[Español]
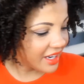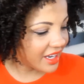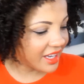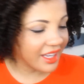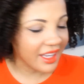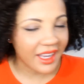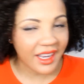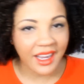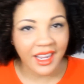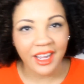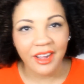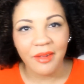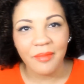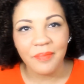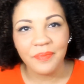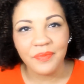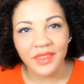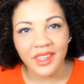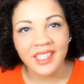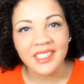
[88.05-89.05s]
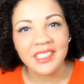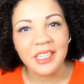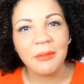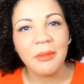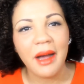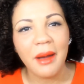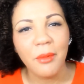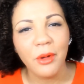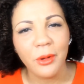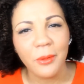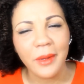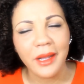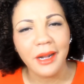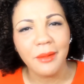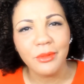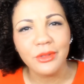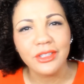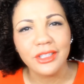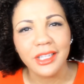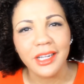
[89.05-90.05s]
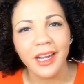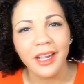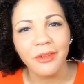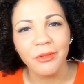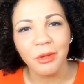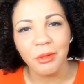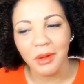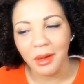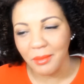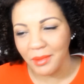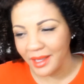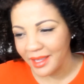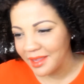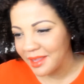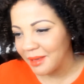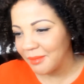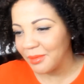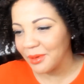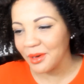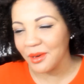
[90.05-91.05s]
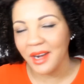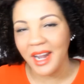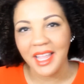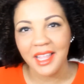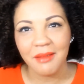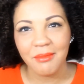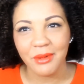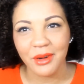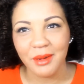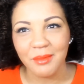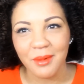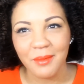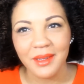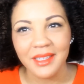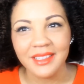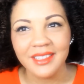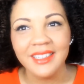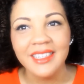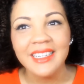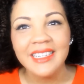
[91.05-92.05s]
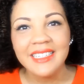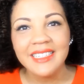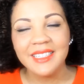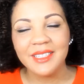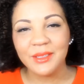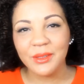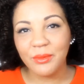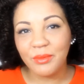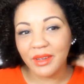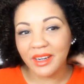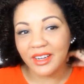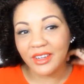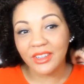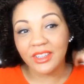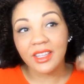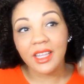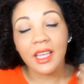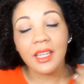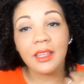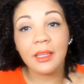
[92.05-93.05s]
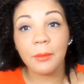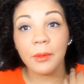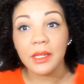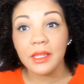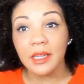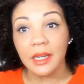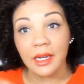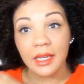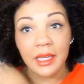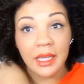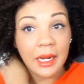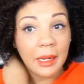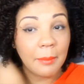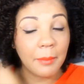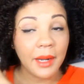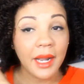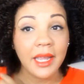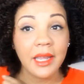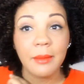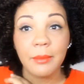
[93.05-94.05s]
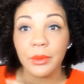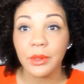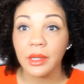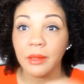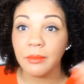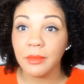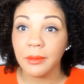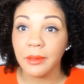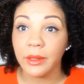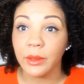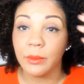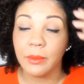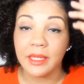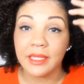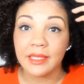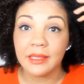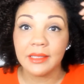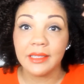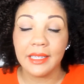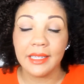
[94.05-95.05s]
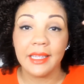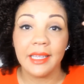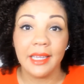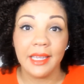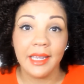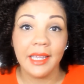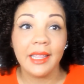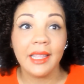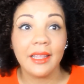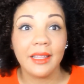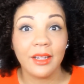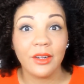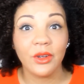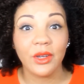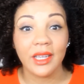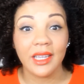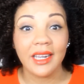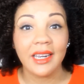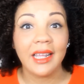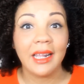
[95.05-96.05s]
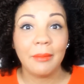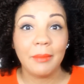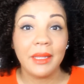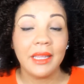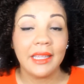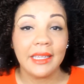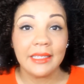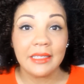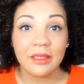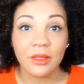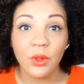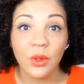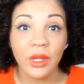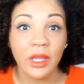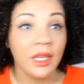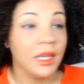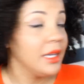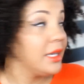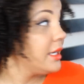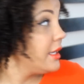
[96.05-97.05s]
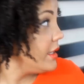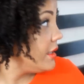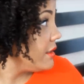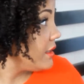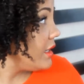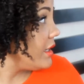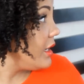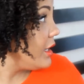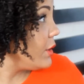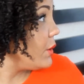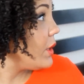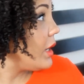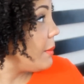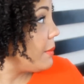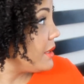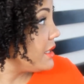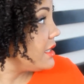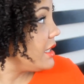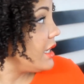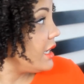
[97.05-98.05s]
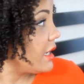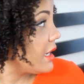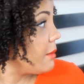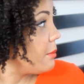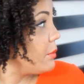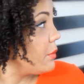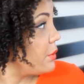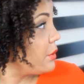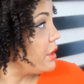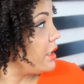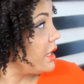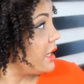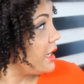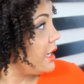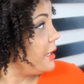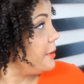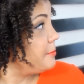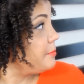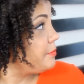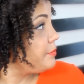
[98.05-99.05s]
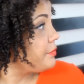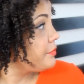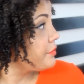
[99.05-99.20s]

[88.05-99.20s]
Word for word: que mm, se va a volver a mostrar nuevamente pero nada por el momento súper contenta voy a tener que ir a la playa porque me veo más detenida de lo que realmente estoy teniendo una piscina que pudiera